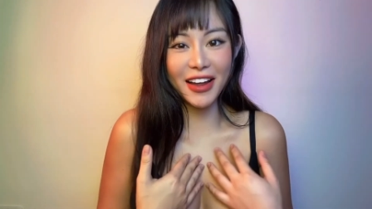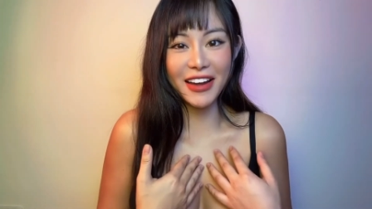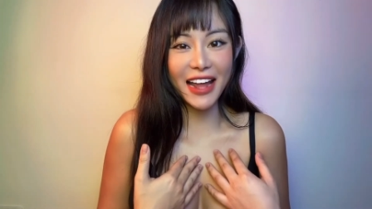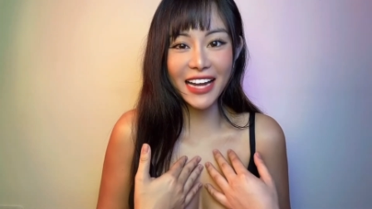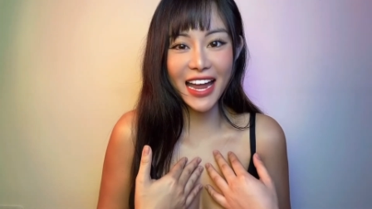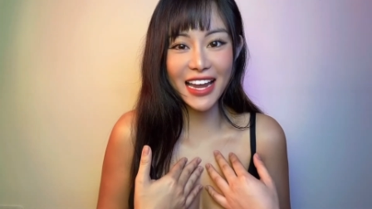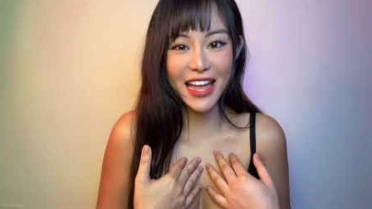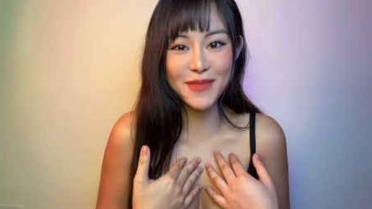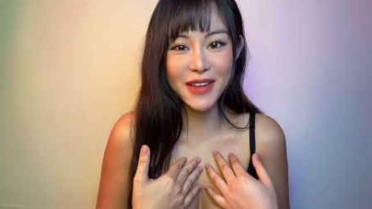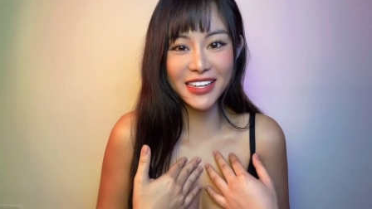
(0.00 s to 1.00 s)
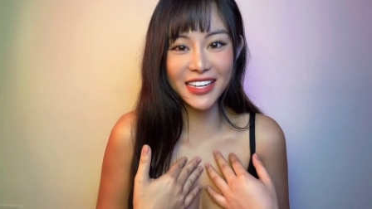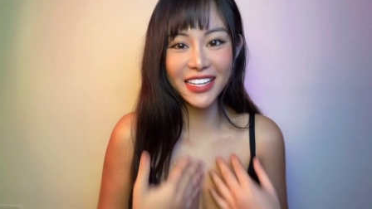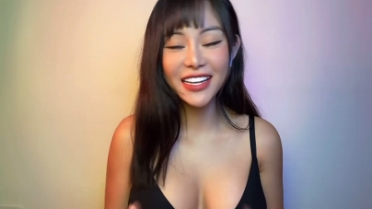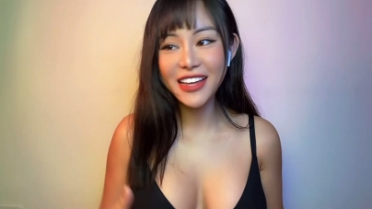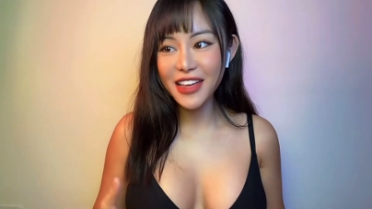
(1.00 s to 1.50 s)
đại, khái là em bình
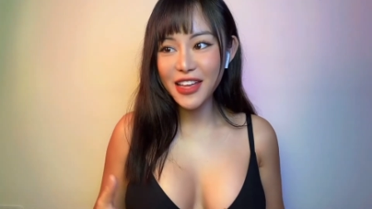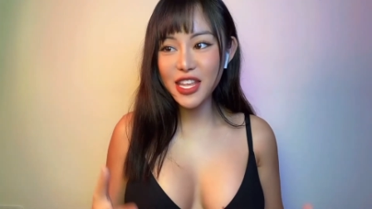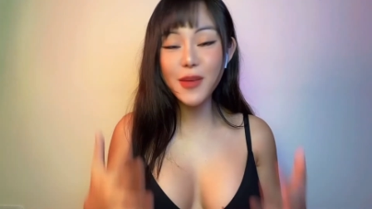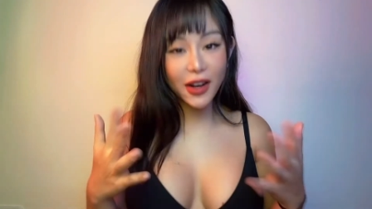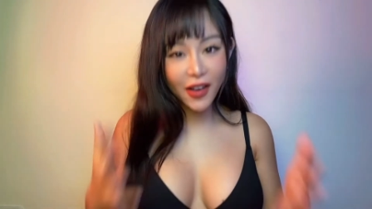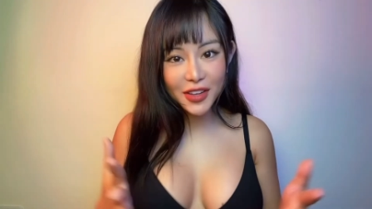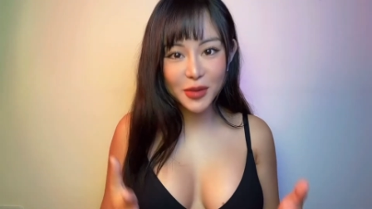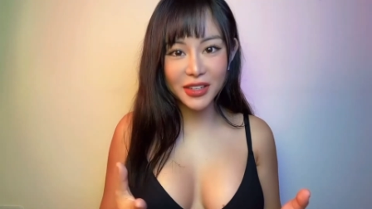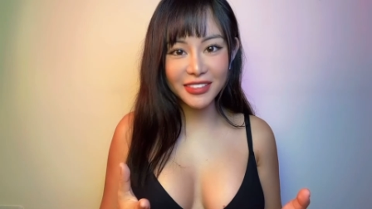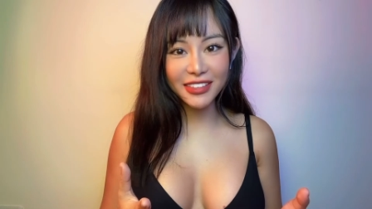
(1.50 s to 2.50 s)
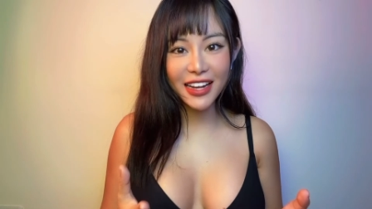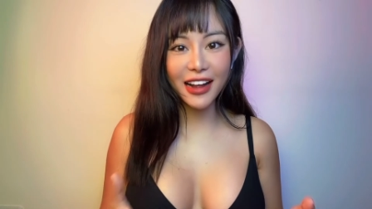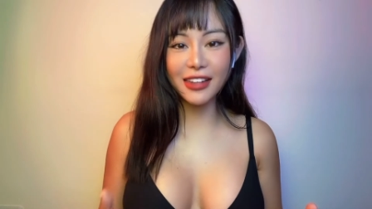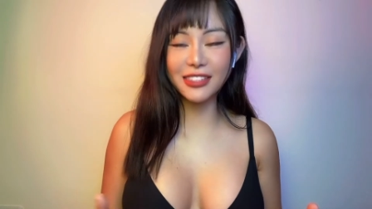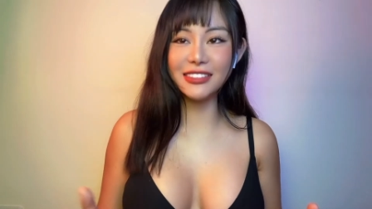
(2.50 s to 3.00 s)
nhưng mà có nhiều người
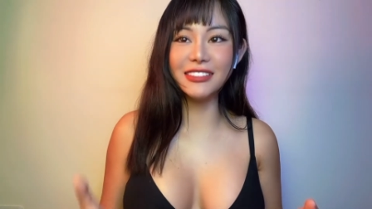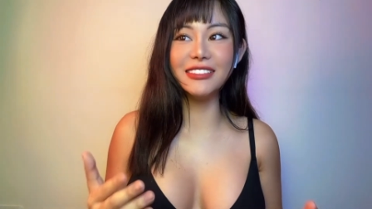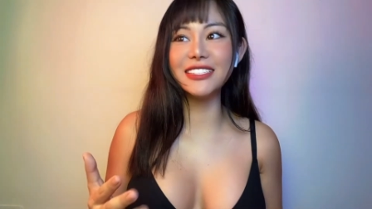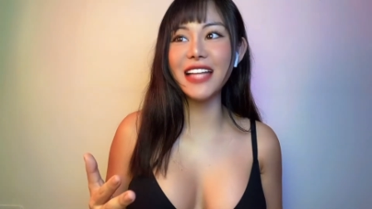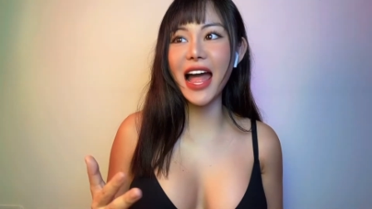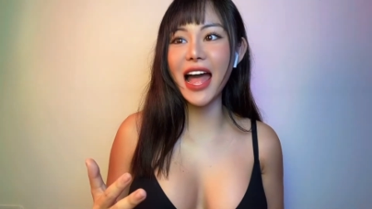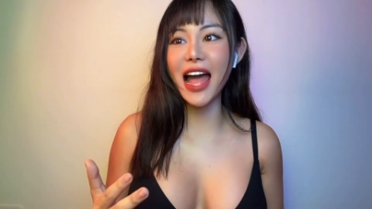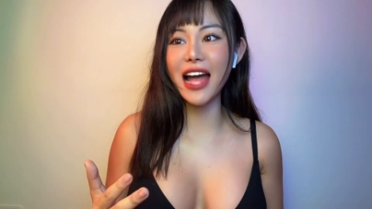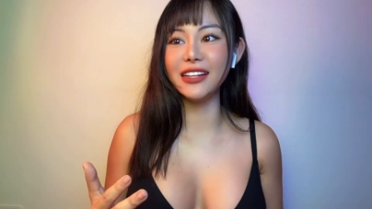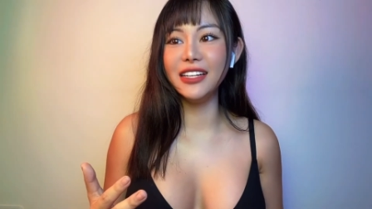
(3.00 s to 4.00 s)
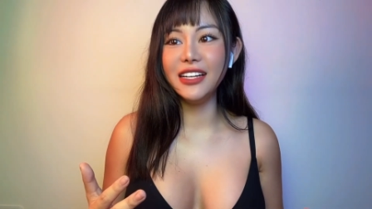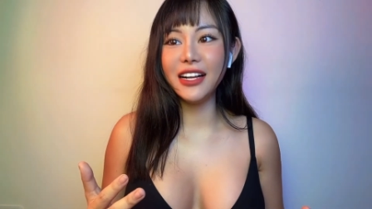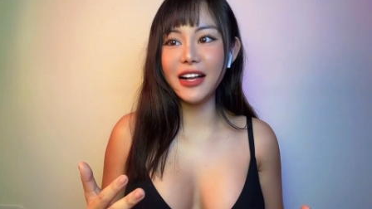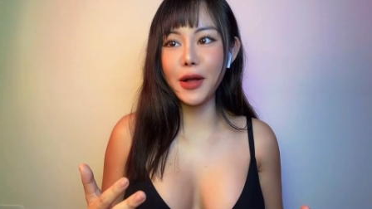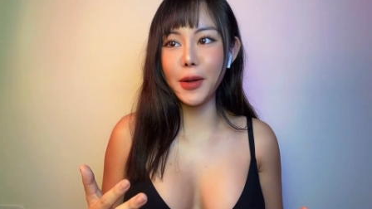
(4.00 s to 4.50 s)
á người ta
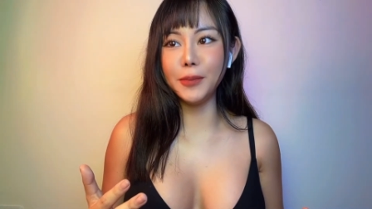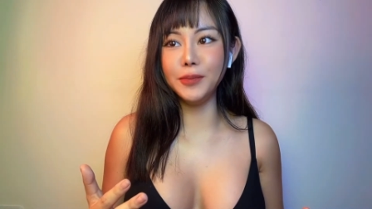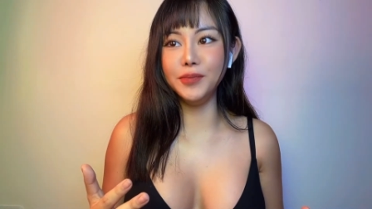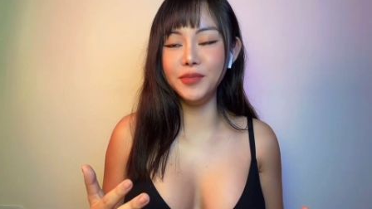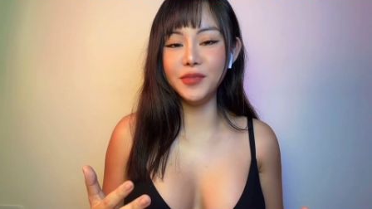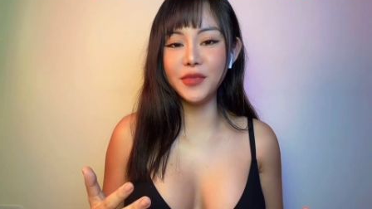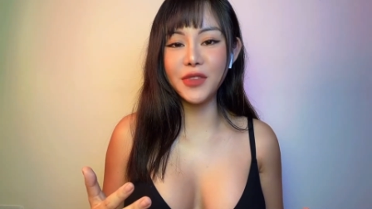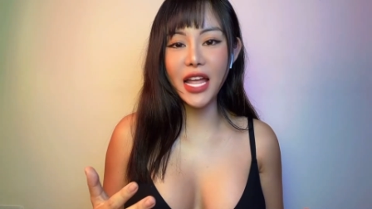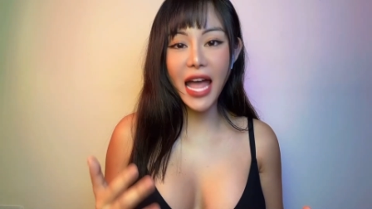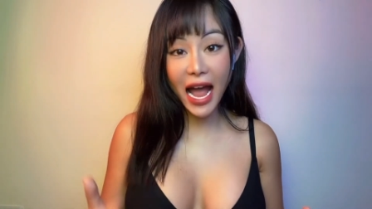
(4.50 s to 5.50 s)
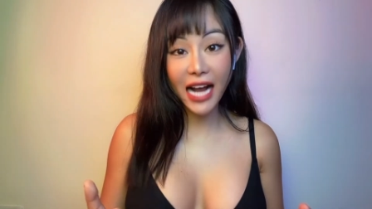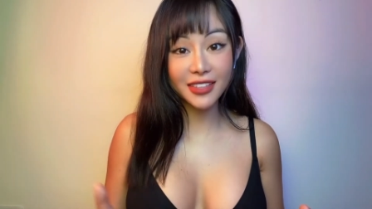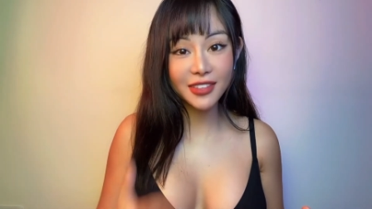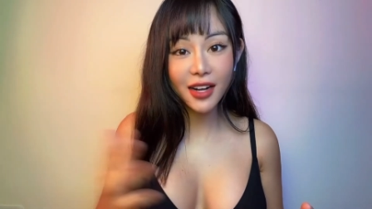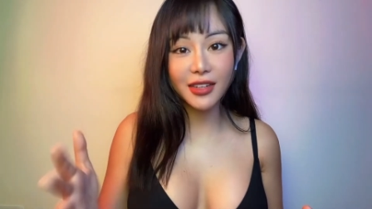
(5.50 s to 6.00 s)
um,
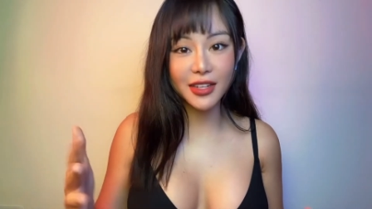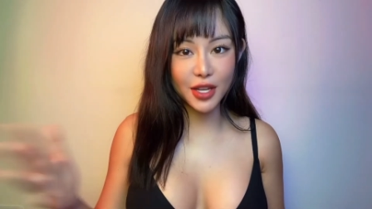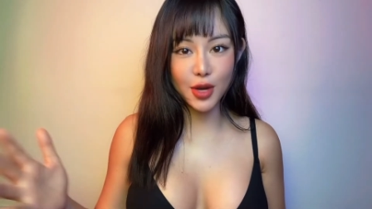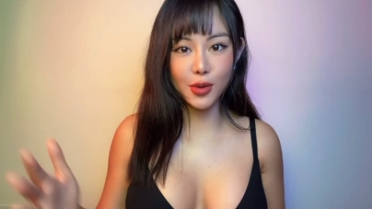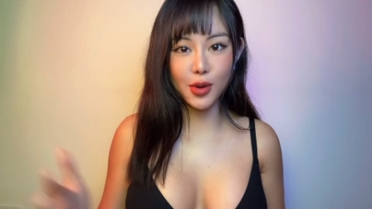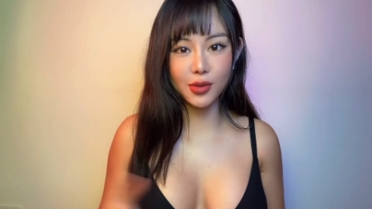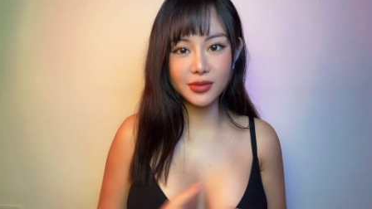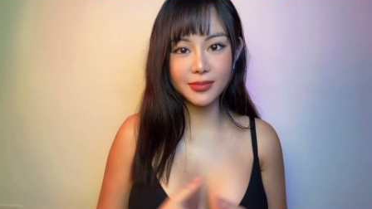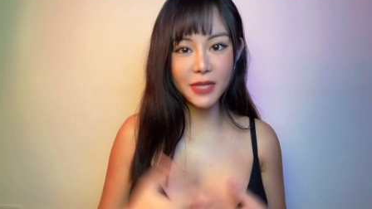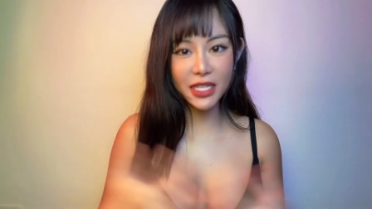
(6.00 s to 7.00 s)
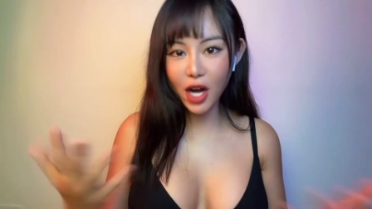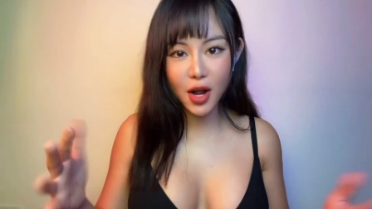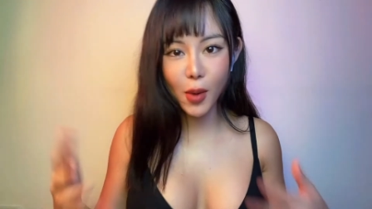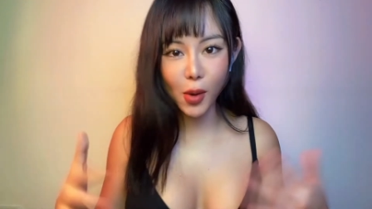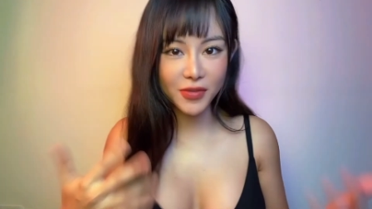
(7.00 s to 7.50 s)
ăn rất là nhiều luôn Bình
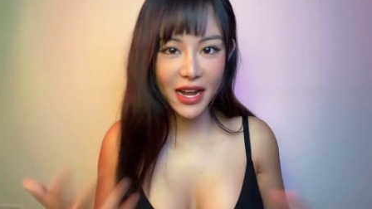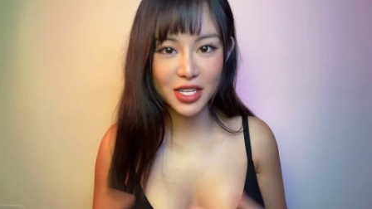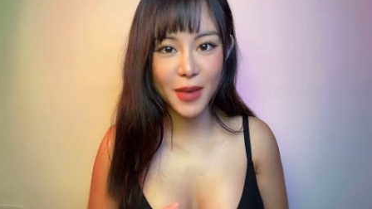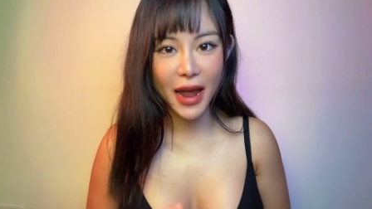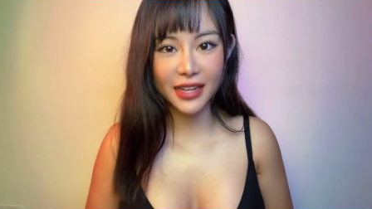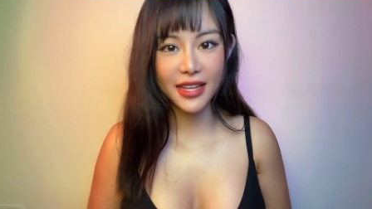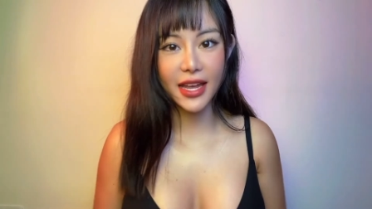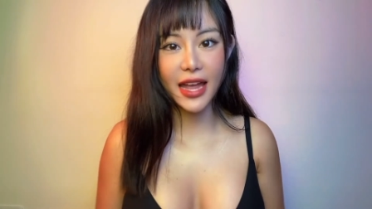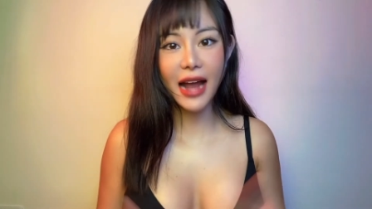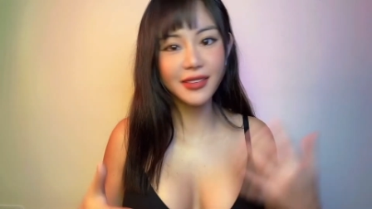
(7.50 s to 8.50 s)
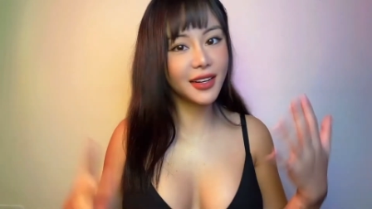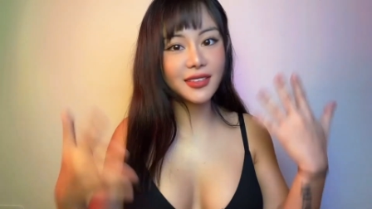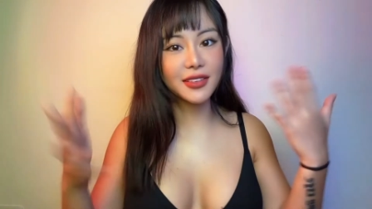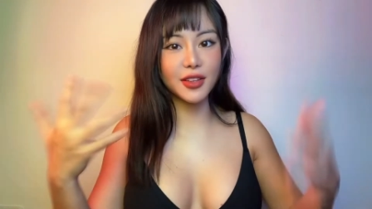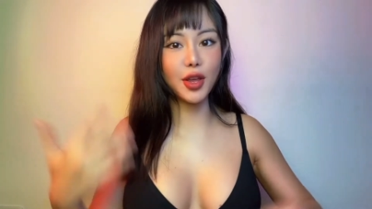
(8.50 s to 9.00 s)
có một vài người bạn vậy ăn
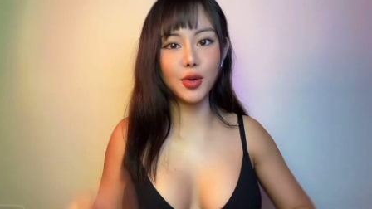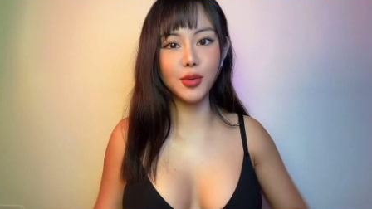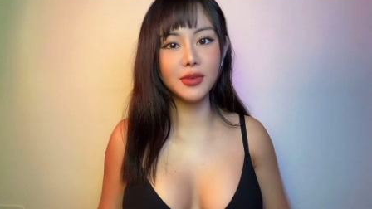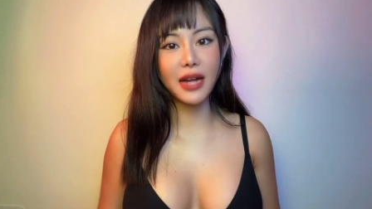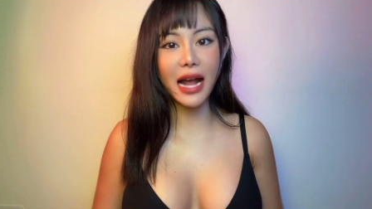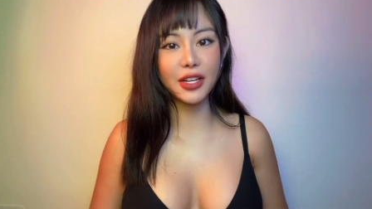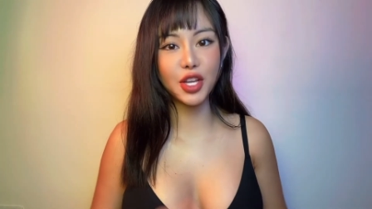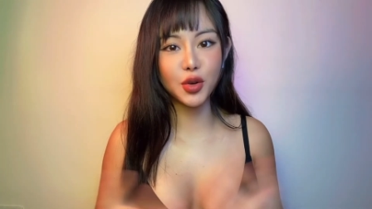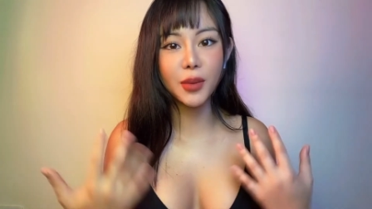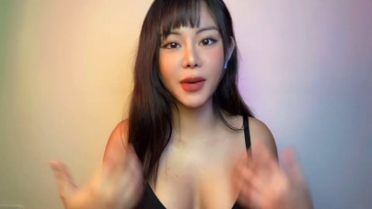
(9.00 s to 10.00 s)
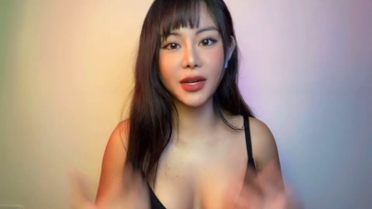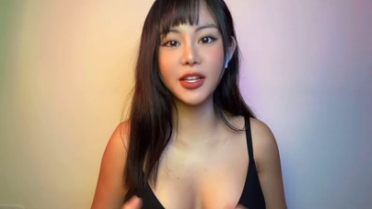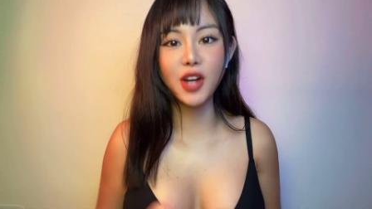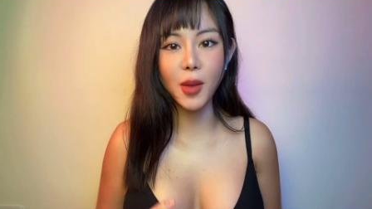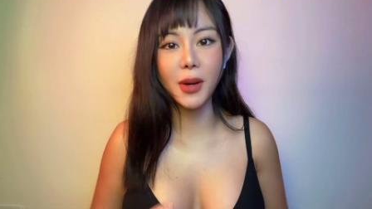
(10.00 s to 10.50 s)
rất là nhiều ăn nhiều hơn mình
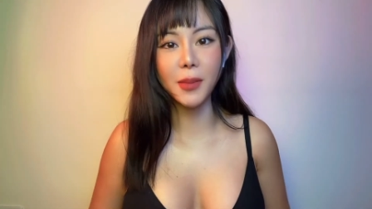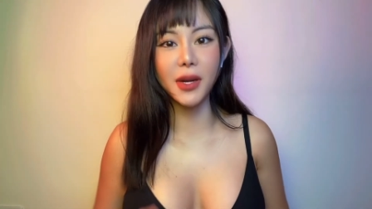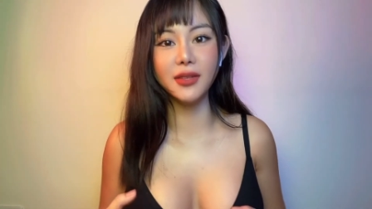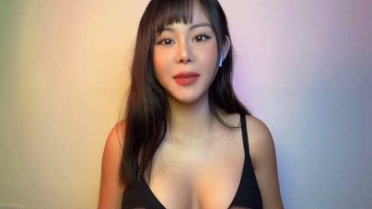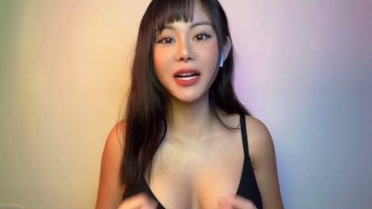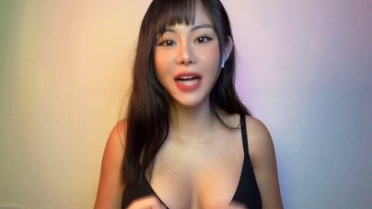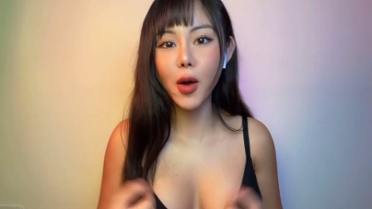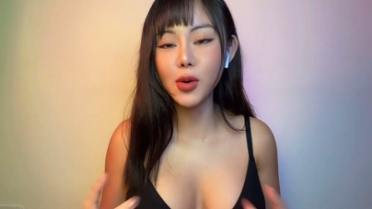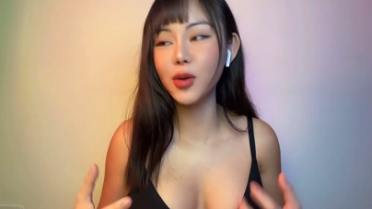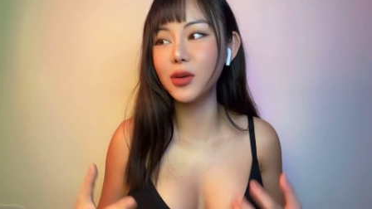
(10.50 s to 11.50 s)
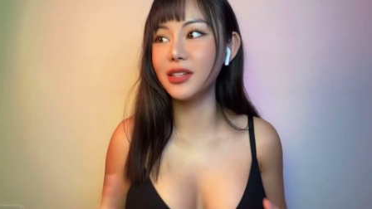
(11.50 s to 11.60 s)
tới nỗi mà mình mắc cấu luôn á